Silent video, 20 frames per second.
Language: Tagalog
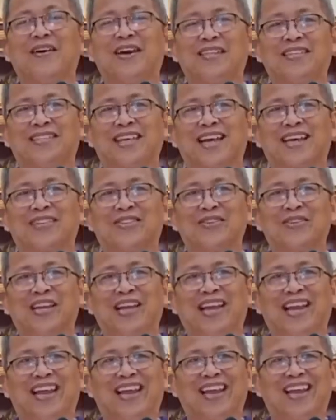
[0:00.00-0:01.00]
Saan?
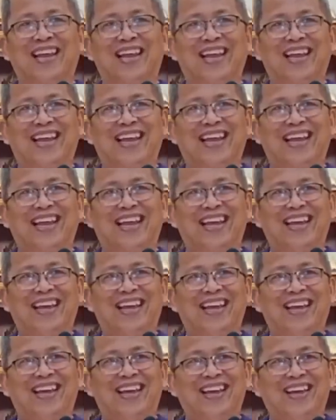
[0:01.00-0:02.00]
Sakto dili?
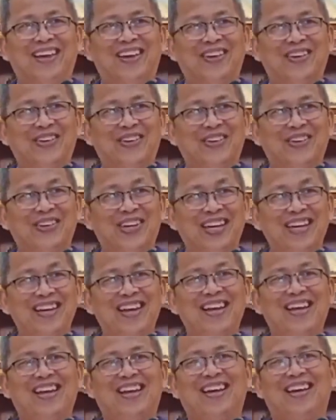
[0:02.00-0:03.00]
Sakto.
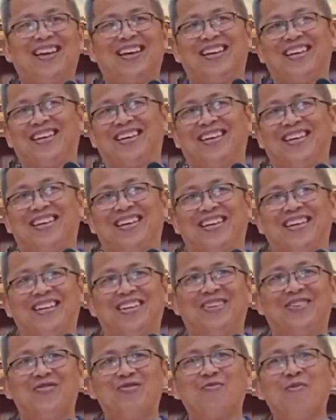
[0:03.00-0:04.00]
Kana.
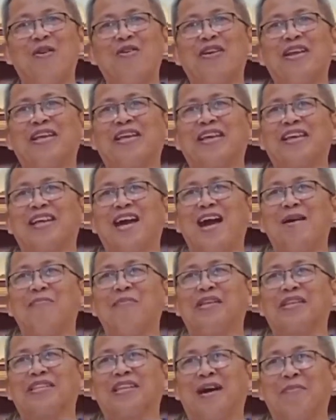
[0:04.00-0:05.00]
Ug mao
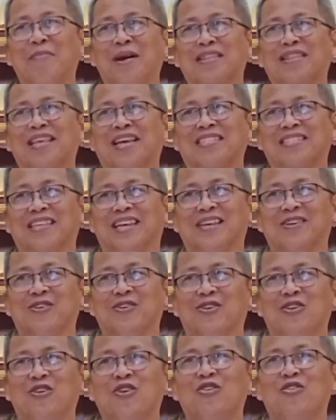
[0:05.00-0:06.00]
nagigamit nga matas
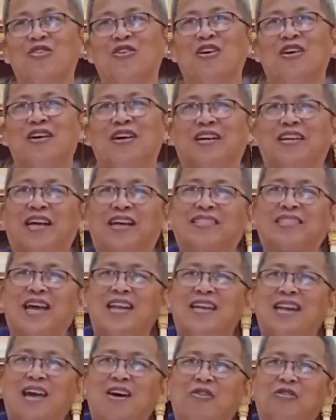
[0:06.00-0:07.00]
Ginoo,
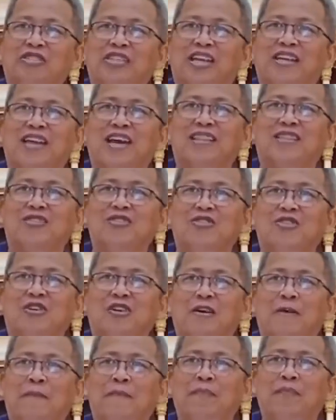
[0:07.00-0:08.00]
nagtan-aw siya
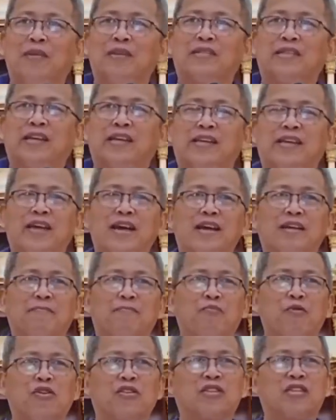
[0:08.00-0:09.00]
nato sa
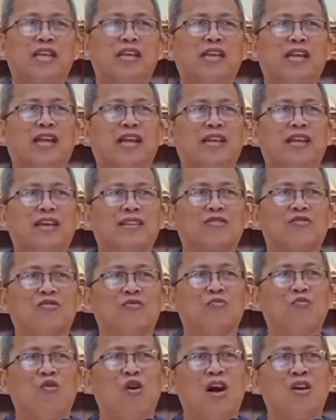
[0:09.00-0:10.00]
dihang 40 na
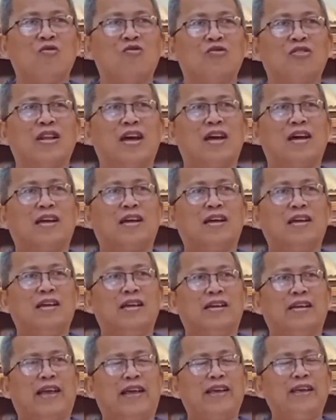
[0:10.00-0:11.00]
ginatong buanguna,
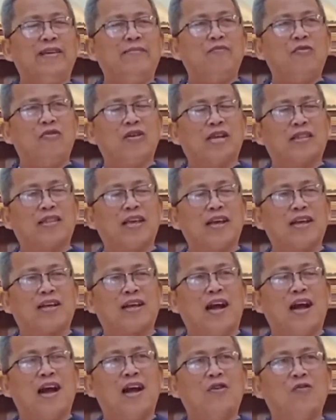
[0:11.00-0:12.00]
nahimo
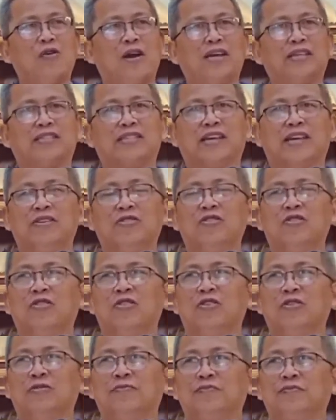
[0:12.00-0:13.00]
natang kaaway sa
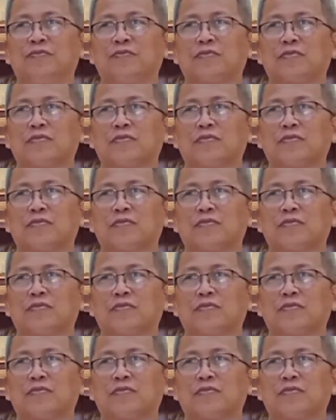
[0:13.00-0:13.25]
Ginoo,